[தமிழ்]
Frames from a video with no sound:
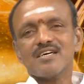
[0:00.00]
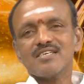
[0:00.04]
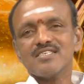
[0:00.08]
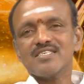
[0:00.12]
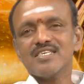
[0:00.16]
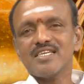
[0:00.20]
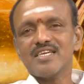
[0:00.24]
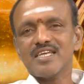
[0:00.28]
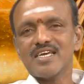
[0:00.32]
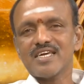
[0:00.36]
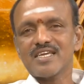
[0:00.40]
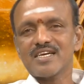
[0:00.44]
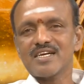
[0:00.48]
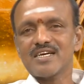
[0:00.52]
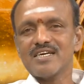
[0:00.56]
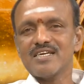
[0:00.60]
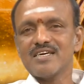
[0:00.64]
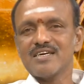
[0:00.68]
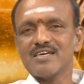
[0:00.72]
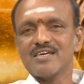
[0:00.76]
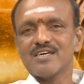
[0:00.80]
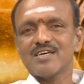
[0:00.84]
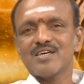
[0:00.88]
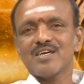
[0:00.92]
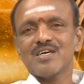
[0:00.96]
ராசி
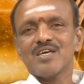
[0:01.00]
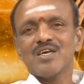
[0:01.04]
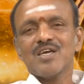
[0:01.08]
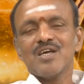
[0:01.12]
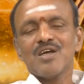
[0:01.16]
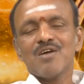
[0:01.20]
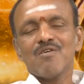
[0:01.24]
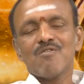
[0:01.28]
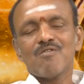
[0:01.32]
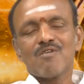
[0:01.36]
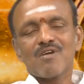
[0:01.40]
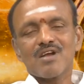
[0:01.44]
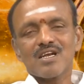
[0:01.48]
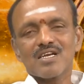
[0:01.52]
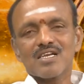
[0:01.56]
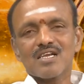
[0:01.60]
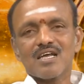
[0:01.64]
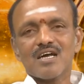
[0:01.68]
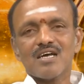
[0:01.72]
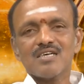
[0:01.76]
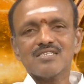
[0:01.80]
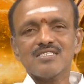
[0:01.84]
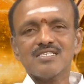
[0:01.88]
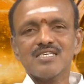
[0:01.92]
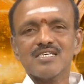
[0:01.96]
நேயர்களே உங்கள்
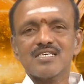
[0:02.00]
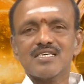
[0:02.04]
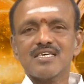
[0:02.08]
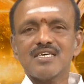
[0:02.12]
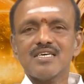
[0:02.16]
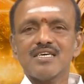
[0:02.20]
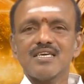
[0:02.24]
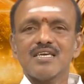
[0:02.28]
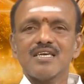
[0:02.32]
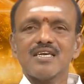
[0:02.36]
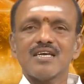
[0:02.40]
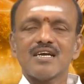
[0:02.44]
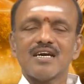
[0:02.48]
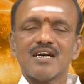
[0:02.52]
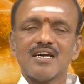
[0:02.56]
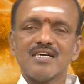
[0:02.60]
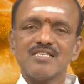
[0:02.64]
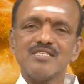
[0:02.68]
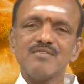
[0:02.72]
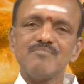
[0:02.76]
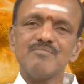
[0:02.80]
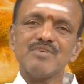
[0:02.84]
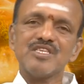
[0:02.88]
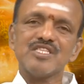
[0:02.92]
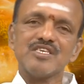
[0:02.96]
ராசிக்கு
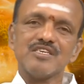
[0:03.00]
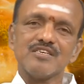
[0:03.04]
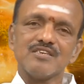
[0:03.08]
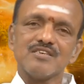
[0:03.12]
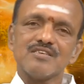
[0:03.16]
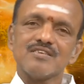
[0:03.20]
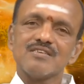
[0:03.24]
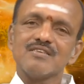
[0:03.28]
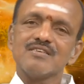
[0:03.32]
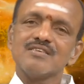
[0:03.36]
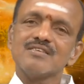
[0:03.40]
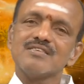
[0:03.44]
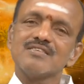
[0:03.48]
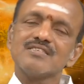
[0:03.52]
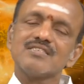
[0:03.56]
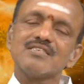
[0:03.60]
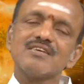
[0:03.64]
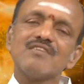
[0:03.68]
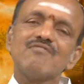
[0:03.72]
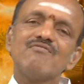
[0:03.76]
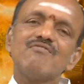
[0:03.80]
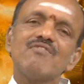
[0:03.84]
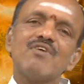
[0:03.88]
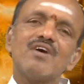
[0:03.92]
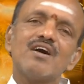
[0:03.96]
அதிபதி
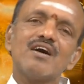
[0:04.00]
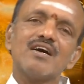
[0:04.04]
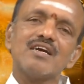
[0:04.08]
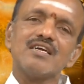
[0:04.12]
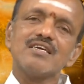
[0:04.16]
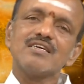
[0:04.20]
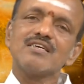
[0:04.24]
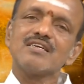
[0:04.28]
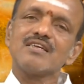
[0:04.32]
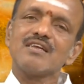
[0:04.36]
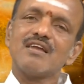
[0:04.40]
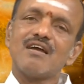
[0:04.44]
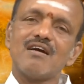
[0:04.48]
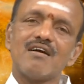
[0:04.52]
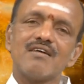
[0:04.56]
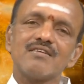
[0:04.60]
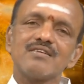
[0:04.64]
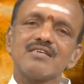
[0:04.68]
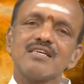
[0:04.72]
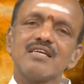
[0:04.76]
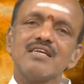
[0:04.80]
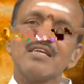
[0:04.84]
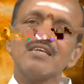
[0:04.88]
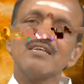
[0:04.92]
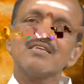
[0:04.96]
செவ்வாய்
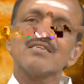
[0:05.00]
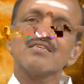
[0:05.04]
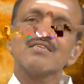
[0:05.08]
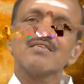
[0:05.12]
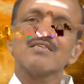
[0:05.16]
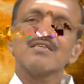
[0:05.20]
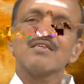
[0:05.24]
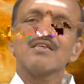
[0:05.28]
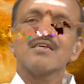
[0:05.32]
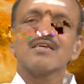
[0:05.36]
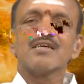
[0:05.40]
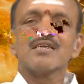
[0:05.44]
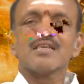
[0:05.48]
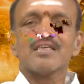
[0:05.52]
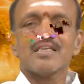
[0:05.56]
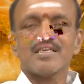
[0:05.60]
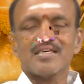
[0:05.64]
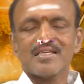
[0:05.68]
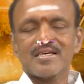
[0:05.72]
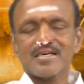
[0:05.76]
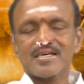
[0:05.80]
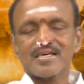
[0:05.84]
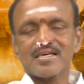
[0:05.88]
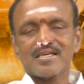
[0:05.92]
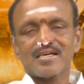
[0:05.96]
நான்கில்
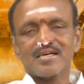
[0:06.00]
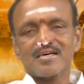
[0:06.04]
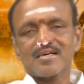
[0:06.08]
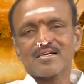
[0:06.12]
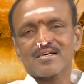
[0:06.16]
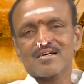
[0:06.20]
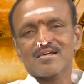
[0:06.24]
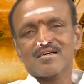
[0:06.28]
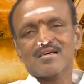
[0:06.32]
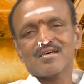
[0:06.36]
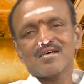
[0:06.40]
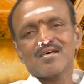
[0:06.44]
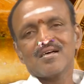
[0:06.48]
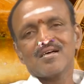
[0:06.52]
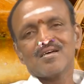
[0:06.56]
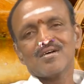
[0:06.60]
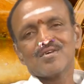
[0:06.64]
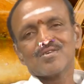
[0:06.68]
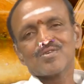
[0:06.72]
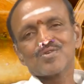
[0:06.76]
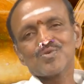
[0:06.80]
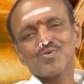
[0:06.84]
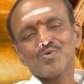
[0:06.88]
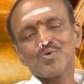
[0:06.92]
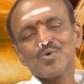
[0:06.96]
இருக்கிறார்
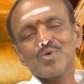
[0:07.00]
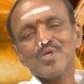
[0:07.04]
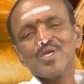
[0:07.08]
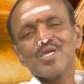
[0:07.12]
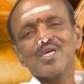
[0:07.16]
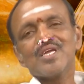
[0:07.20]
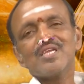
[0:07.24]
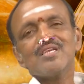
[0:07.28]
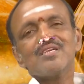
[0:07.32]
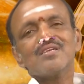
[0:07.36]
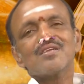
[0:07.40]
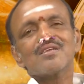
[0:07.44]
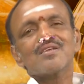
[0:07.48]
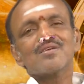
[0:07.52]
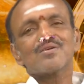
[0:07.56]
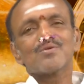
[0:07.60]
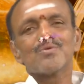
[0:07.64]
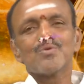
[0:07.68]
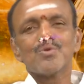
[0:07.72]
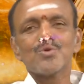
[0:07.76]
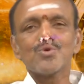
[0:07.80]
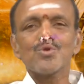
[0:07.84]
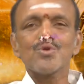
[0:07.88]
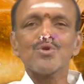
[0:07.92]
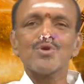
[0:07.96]
சூரியன்
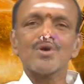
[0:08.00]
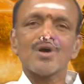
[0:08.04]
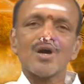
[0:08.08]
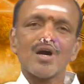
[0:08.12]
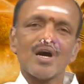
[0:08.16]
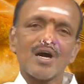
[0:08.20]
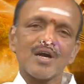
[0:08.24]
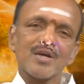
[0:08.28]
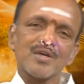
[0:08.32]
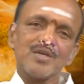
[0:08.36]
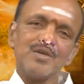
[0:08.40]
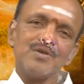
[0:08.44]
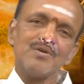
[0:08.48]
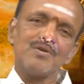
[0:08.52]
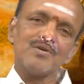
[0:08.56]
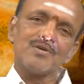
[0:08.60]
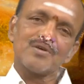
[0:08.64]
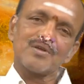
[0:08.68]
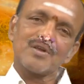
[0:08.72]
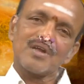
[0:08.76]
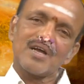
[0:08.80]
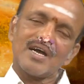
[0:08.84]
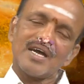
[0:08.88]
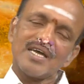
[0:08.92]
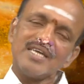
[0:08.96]
குரு
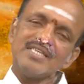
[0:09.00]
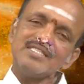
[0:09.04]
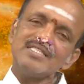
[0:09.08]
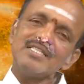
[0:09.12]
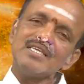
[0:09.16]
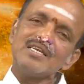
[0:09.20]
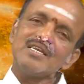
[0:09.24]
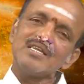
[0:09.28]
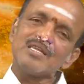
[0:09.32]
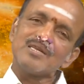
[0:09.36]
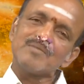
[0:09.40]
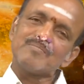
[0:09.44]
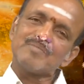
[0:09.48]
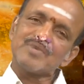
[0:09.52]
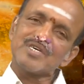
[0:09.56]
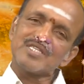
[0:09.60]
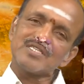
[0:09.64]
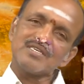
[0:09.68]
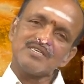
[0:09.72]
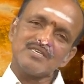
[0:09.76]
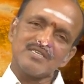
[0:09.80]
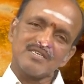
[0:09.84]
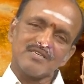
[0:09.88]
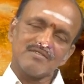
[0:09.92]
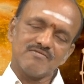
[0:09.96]
ஆகியோர் ஐந்தில்
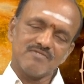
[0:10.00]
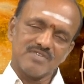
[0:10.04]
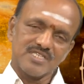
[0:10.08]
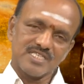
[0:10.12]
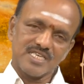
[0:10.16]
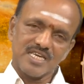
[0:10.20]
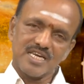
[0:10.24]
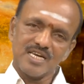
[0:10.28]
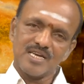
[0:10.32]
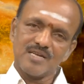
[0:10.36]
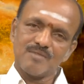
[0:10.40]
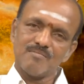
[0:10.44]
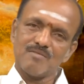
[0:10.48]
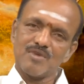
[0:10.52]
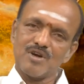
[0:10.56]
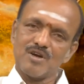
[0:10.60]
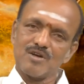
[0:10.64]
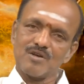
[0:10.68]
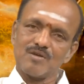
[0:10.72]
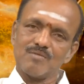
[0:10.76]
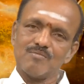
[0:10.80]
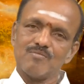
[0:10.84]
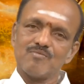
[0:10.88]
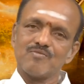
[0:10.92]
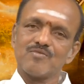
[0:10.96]
இருப்பது
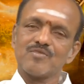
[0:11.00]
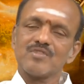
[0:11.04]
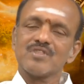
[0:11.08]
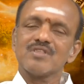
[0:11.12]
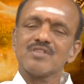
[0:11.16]
விசேடமாகும்